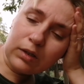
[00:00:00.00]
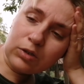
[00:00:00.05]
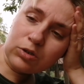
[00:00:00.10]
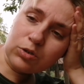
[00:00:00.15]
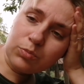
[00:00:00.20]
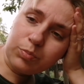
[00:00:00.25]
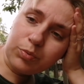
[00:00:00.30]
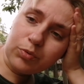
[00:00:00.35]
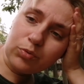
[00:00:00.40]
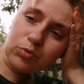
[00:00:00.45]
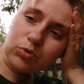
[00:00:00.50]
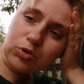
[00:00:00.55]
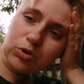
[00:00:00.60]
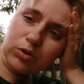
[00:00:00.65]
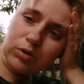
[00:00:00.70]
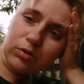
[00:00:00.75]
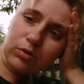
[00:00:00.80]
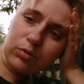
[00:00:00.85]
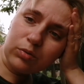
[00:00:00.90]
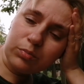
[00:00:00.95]
Также
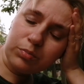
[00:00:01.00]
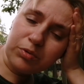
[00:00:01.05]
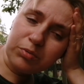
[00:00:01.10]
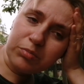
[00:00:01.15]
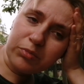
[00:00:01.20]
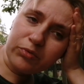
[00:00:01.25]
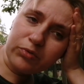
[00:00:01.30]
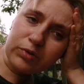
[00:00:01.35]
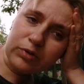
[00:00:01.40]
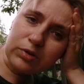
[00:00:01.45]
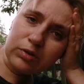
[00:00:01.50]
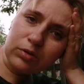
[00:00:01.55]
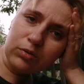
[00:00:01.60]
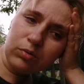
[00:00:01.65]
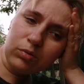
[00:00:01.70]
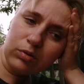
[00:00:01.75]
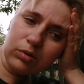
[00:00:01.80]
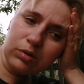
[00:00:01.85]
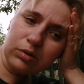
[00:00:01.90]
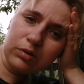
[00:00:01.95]
получили любимый
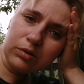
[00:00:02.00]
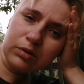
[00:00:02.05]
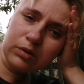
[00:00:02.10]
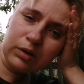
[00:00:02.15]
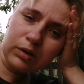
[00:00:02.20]
Василек.